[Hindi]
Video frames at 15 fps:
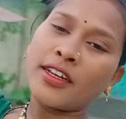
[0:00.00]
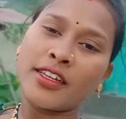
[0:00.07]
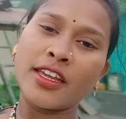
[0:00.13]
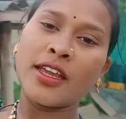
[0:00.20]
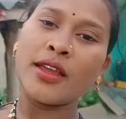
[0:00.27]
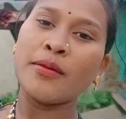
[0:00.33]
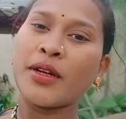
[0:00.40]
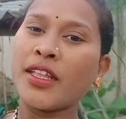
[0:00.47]

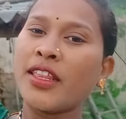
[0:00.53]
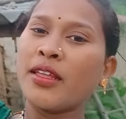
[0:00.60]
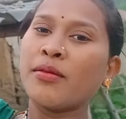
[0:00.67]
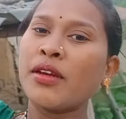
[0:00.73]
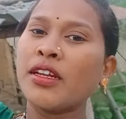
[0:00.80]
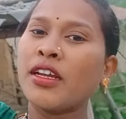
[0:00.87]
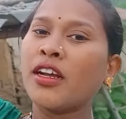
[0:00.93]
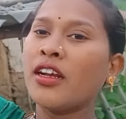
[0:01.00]
करके बड़े दे
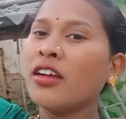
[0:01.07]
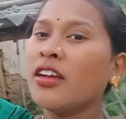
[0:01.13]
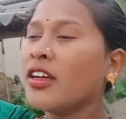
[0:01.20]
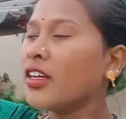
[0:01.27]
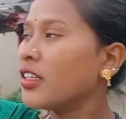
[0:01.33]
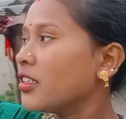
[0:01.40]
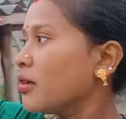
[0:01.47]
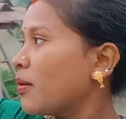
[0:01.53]
मन रहा
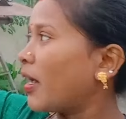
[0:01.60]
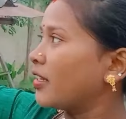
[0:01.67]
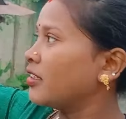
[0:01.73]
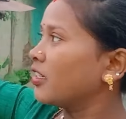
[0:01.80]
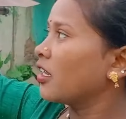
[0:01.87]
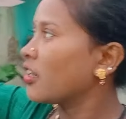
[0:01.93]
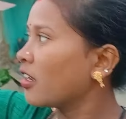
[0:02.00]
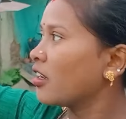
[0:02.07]
तो
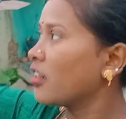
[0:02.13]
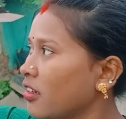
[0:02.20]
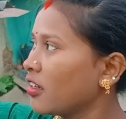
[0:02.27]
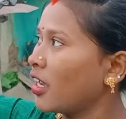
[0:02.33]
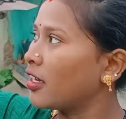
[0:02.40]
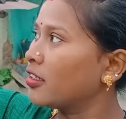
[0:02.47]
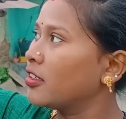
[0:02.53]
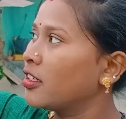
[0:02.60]
भाजी ना ना
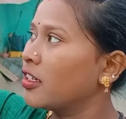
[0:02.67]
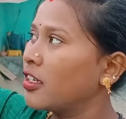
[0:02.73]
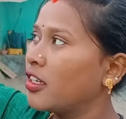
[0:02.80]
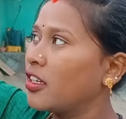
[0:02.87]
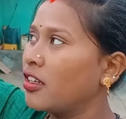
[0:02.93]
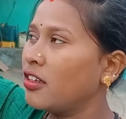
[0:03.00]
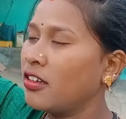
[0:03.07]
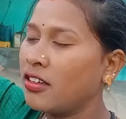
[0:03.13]
का कहते रे
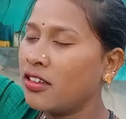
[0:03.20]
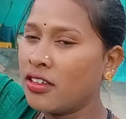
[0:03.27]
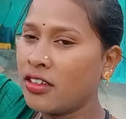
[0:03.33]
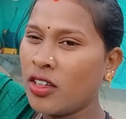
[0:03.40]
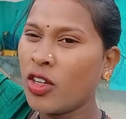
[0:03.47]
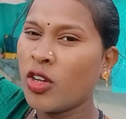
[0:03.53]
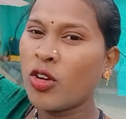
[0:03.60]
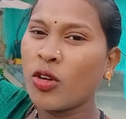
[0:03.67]

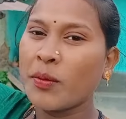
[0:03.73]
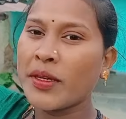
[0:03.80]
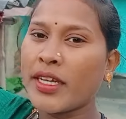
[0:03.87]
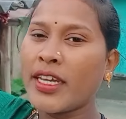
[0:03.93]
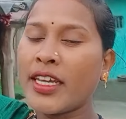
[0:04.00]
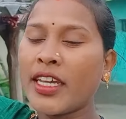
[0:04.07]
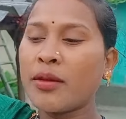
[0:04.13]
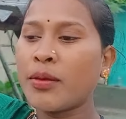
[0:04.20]
वो
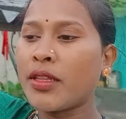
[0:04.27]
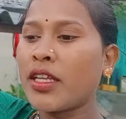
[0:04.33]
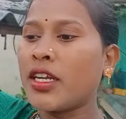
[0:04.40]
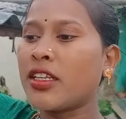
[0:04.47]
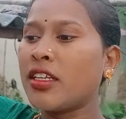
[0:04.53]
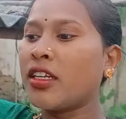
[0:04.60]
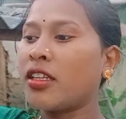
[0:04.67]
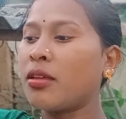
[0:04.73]
मक्खी के एक
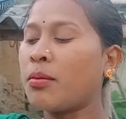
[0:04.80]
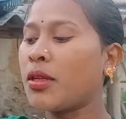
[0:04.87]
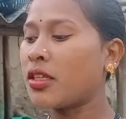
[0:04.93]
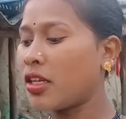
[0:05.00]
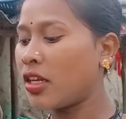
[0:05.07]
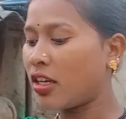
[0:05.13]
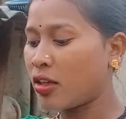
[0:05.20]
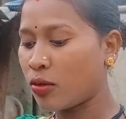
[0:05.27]
पत्थरा थे ना तो
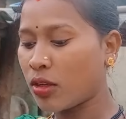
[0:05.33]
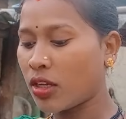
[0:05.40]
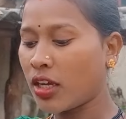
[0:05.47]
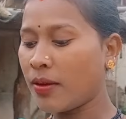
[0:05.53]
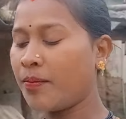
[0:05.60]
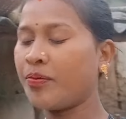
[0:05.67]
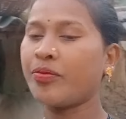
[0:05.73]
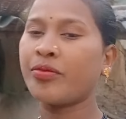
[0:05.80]
पत्थर ना तोड़ के
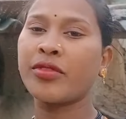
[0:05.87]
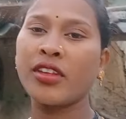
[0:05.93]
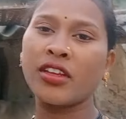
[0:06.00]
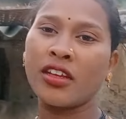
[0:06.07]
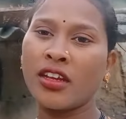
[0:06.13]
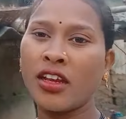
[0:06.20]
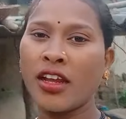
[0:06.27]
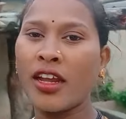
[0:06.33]

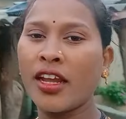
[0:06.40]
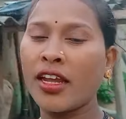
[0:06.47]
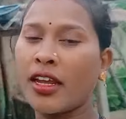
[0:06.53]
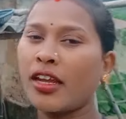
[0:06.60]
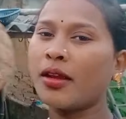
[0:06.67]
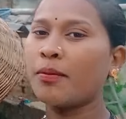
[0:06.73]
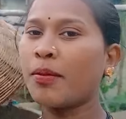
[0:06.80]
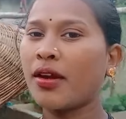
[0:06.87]

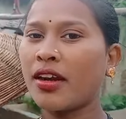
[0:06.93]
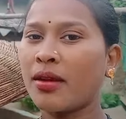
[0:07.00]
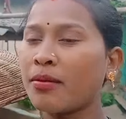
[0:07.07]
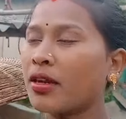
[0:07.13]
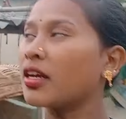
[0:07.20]
ये पर्रा में